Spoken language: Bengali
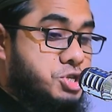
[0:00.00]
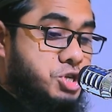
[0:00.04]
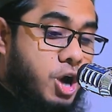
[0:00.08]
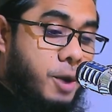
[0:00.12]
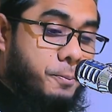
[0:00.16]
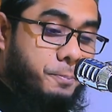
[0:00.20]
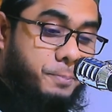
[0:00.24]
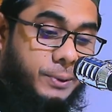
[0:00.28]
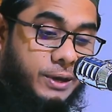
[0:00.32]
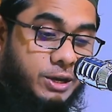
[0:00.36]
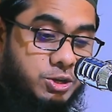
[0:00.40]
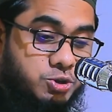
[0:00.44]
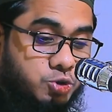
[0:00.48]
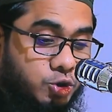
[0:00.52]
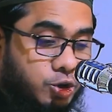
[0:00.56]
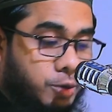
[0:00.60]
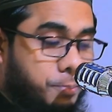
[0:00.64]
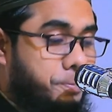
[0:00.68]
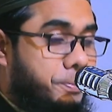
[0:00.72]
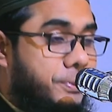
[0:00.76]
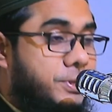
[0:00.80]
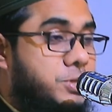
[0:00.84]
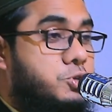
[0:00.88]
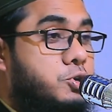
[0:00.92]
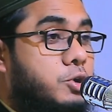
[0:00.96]
সব
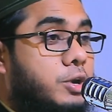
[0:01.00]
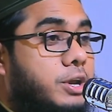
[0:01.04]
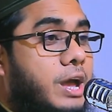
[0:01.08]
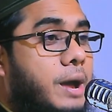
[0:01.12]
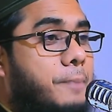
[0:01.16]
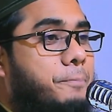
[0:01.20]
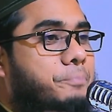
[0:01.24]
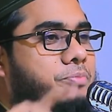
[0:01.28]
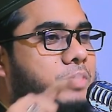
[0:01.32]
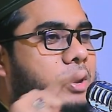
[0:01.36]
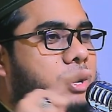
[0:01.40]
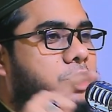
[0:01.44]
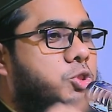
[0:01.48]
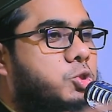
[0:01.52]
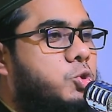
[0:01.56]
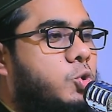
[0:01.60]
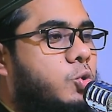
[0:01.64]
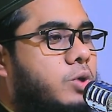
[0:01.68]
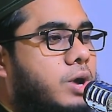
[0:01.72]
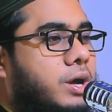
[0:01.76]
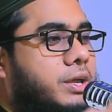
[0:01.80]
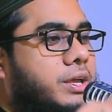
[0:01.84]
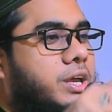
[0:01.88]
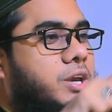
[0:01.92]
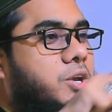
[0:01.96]
কিছুর পিছনে আপনার
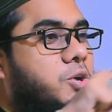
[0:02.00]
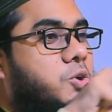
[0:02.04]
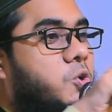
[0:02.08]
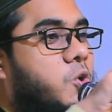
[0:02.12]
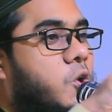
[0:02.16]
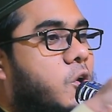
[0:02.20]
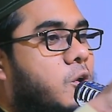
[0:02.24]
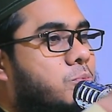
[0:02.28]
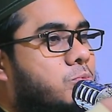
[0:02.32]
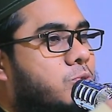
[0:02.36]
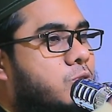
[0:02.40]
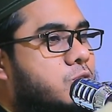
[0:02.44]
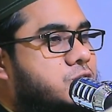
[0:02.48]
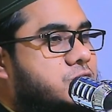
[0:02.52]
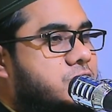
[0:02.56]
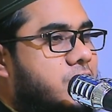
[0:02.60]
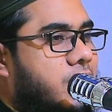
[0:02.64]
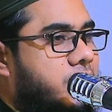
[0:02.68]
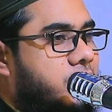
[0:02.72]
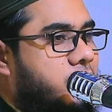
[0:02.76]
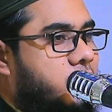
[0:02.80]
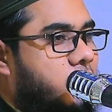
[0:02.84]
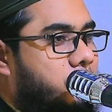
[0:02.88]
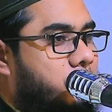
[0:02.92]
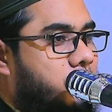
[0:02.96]
দোকানের
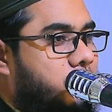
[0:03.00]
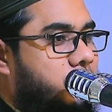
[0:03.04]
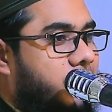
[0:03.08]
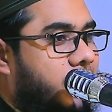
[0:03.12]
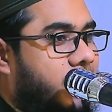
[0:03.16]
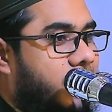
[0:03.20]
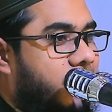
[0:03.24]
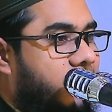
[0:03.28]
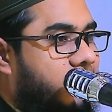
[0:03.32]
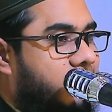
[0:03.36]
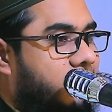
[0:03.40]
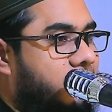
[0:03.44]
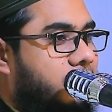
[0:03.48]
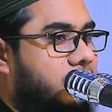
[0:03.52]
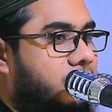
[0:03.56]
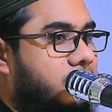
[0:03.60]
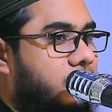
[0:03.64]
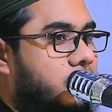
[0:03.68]
কর্মচারীর অবদান